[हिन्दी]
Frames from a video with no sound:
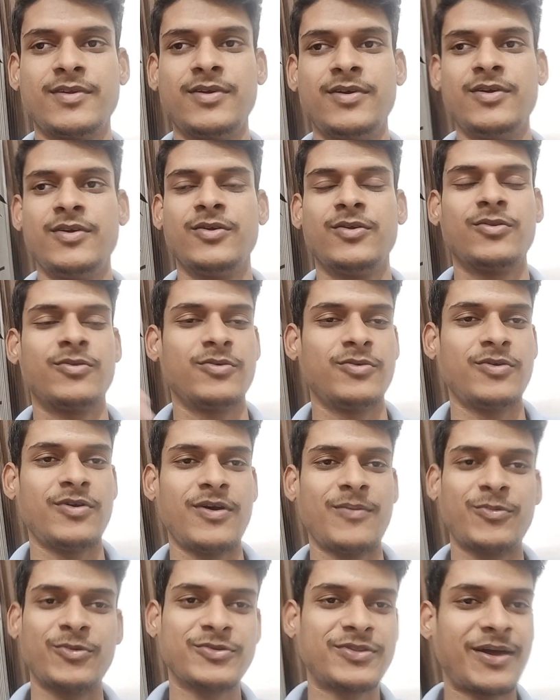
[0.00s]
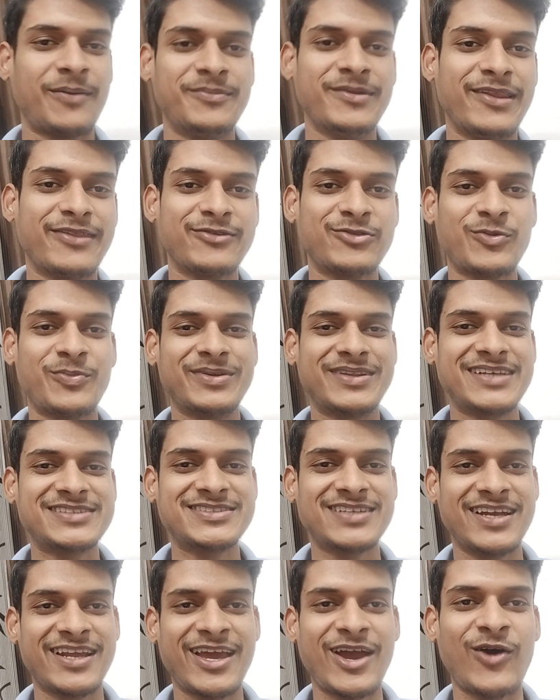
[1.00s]
जो तो आपको थंबनेल से तो पता
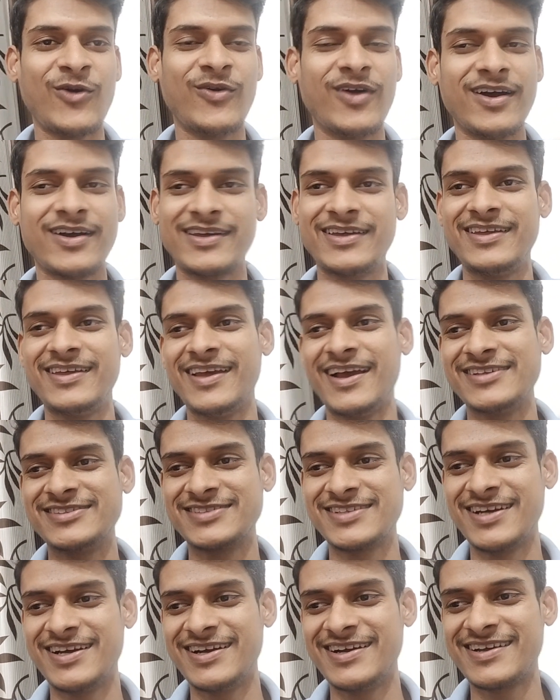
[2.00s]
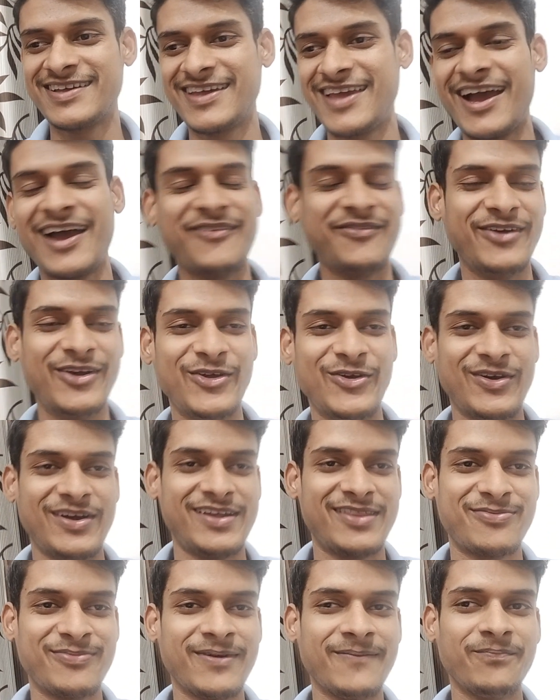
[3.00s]
चल गया होगा कि आज का क्या वीडियो
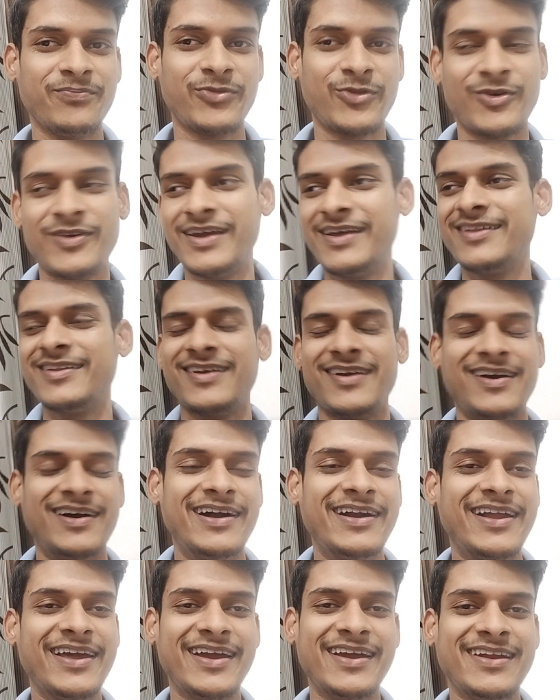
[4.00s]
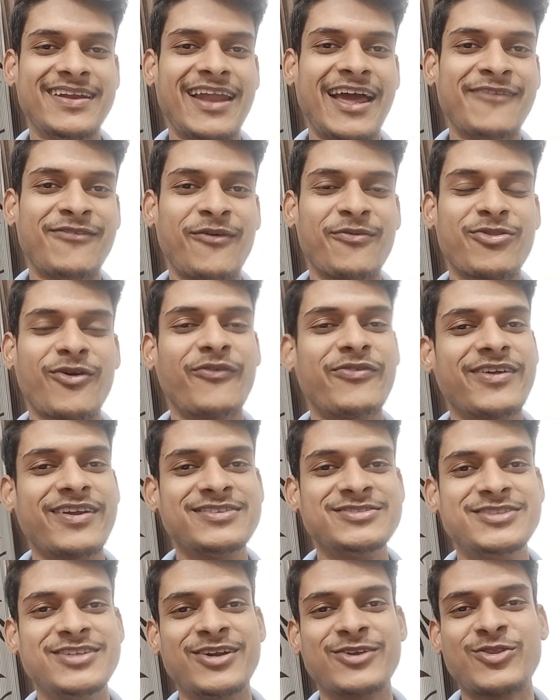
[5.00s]
है इसमें तो ये आ डे इन लाइफ ऑफ
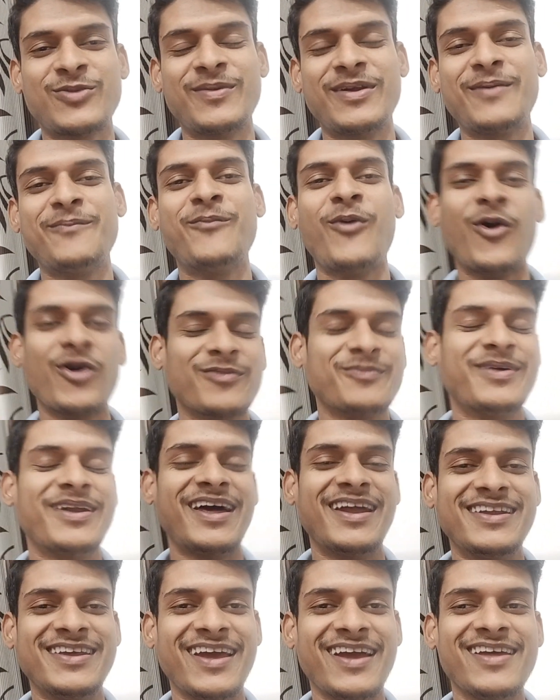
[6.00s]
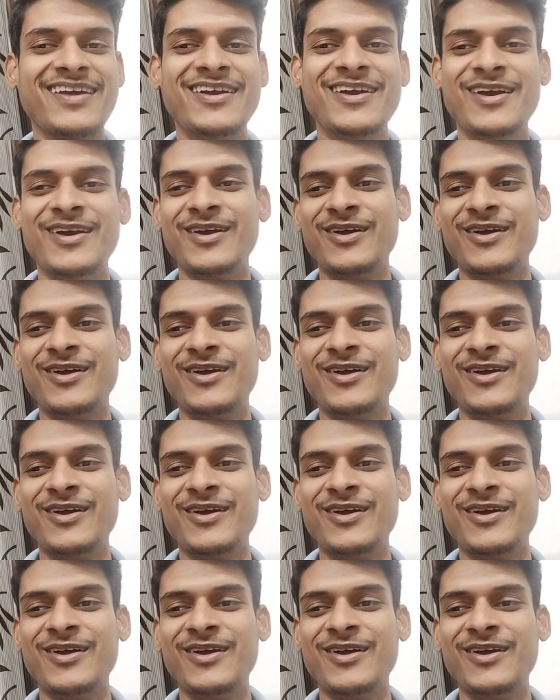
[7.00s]
सॉफ्टवेयर इंजीनियर तो मैंने बहुत बना लिया है